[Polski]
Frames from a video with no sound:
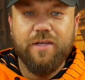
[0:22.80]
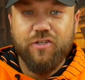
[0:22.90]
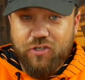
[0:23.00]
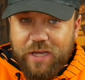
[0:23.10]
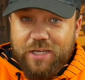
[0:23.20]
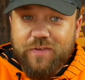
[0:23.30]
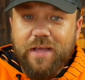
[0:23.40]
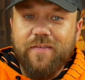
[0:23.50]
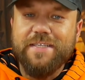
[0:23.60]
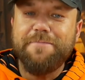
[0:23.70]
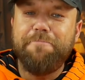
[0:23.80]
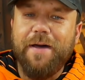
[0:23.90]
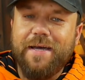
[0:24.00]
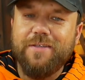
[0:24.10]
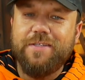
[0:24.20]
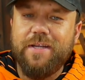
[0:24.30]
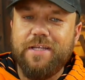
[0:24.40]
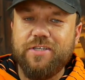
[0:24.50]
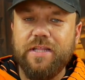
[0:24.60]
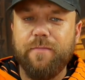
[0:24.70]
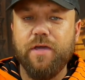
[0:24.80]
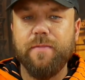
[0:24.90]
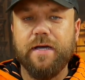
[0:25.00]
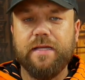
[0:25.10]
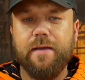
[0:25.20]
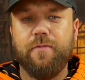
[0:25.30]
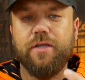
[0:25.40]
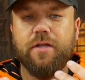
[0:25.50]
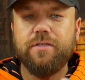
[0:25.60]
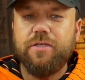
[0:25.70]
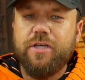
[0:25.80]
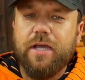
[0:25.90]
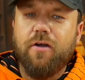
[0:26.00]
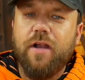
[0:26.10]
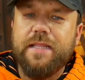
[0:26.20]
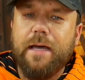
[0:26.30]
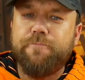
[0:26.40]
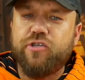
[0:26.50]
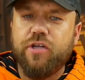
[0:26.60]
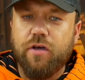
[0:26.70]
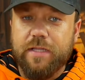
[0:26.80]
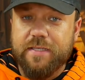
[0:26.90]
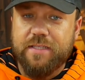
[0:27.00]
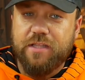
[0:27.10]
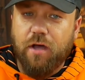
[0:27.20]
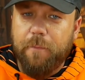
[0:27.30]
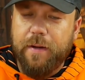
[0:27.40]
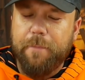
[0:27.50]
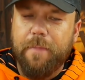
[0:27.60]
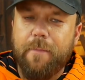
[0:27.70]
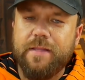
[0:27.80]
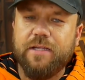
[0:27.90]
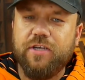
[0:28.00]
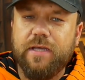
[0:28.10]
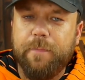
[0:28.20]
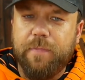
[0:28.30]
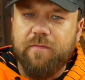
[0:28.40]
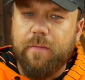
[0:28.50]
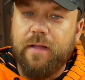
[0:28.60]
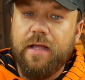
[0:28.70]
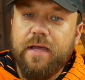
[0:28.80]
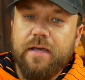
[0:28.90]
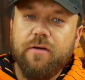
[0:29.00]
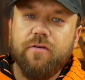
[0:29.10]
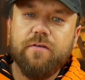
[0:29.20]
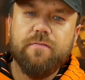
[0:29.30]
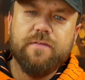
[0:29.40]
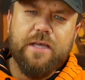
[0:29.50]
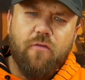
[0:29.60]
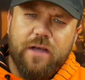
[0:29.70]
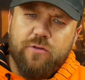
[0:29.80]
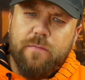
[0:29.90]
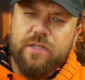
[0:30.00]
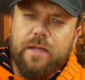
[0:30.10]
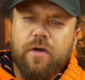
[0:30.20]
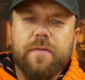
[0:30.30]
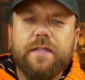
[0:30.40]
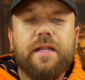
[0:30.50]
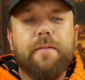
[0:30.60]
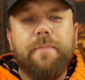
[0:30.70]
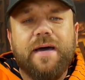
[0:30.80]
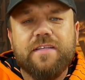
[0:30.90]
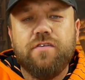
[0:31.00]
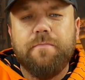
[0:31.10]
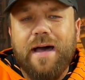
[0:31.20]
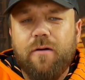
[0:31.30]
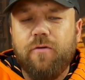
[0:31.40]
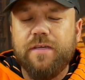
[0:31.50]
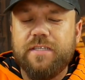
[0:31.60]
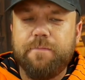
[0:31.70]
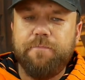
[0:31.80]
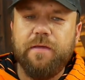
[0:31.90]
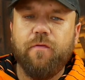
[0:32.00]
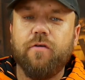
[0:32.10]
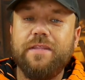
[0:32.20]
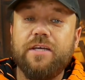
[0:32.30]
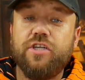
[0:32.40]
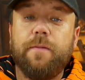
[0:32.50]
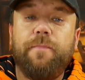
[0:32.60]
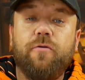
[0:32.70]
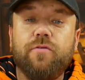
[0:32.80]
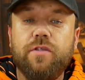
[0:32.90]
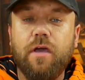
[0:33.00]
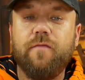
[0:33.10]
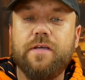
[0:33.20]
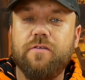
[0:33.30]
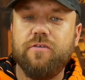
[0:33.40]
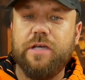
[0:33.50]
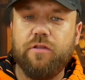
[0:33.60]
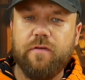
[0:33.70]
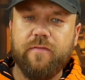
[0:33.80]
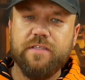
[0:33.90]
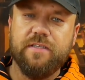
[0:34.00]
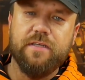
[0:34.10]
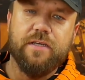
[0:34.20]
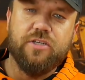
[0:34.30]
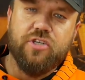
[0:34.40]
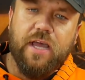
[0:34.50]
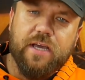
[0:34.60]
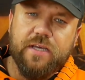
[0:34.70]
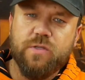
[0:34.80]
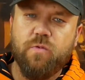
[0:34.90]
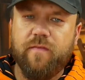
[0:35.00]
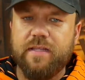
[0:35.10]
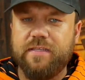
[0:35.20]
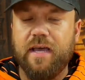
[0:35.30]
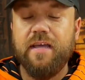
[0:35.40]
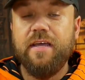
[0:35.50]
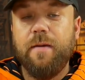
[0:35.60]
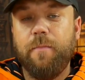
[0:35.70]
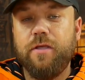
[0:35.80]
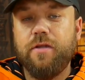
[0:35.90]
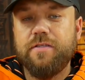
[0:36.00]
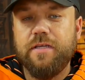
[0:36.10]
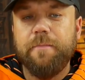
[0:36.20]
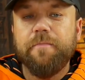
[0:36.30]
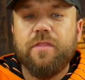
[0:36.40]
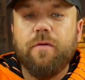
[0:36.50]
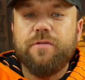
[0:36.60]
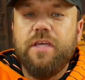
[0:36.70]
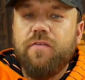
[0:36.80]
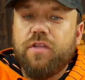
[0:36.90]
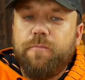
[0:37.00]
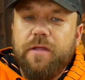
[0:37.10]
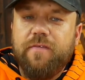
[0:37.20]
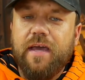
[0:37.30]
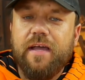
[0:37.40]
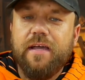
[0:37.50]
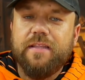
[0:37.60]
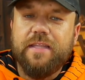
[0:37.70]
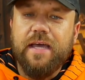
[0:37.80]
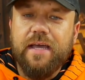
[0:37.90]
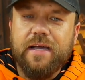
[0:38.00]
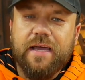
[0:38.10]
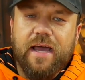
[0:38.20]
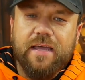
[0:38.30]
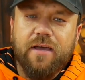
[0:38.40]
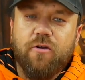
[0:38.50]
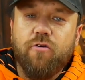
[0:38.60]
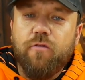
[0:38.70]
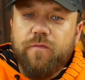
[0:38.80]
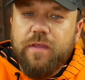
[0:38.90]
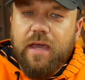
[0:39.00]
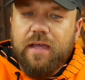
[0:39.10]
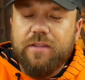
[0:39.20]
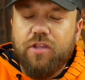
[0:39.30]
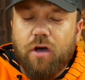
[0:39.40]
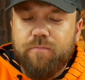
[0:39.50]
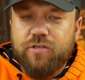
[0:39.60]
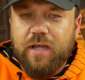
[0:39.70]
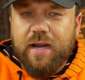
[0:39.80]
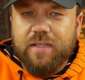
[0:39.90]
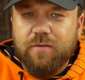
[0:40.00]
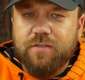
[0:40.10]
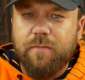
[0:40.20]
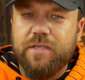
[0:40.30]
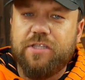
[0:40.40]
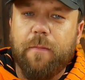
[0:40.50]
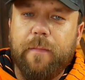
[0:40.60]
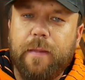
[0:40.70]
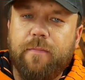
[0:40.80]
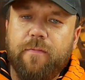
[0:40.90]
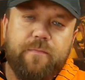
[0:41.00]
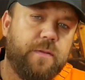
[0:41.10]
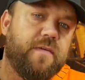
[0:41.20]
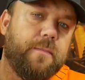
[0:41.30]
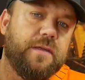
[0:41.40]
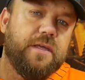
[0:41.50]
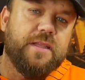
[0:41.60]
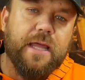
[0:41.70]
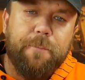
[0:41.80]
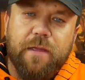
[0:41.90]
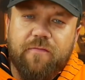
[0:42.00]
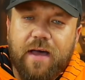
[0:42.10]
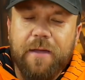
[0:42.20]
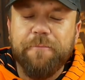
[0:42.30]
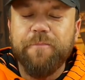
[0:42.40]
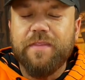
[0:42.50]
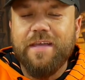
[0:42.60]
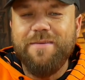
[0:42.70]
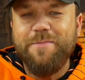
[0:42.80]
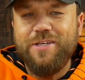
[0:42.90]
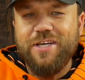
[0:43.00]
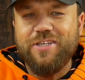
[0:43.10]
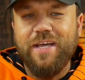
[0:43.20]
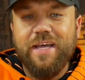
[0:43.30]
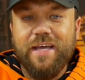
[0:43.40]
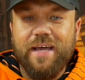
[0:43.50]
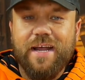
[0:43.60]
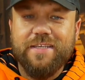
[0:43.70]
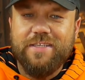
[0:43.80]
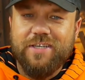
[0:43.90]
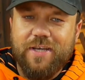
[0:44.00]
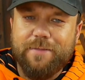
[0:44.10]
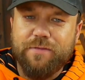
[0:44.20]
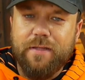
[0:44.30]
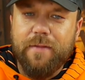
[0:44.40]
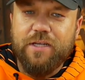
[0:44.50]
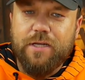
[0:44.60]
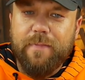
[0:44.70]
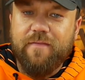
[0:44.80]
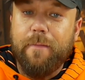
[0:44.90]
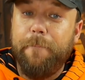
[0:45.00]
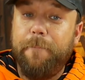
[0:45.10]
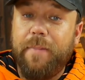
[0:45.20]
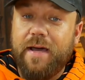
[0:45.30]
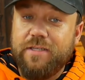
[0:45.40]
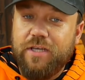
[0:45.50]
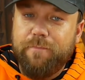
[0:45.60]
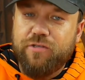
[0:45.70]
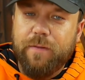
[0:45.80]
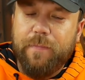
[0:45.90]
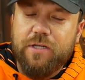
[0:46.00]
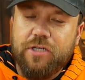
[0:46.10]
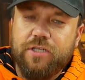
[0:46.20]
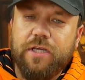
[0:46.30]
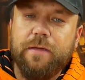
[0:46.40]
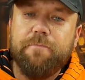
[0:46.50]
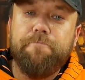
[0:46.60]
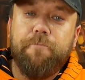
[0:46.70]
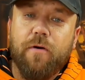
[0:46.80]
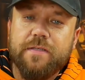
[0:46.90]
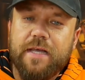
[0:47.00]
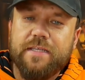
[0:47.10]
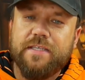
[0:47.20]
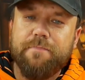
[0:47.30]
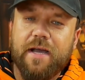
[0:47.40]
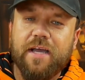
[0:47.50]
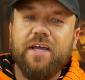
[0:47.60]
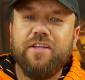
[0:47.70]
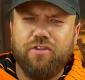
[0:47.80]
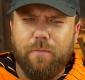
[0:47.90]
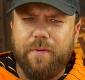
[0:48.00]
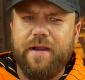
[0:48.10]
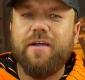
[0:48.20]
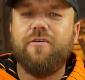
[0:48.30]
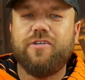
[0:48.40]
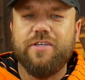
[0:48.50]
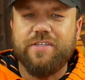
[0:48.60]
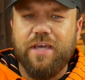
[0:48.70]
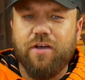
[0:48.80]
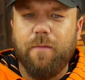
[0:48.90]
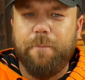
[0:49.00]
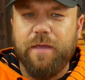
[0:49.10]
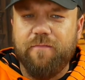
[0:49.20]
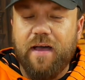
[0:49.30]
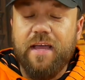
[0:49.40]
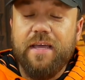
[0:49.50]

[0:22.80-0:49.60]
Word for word: Cześć, witam Was bardzo serdecznie na moim kanale. Moi drodzy, dzisiaj kolejna przygoda z dobrym, mam nadzieję, piwem. Yy, zauważyłem, że na moim kanale bardzo mało jest piw od naszych południowych sąsiadów, a więc e, Czechy, Słowacja. Moi drodzy, no niewątpliwie te kraje równie dobrze radzą sobie z dobrymi piwami i te piwa Myślę, że raz za czas przynajmniej trzeba Wam bardziej przybliżyć i poznać smak dobrego czeskiego piwa.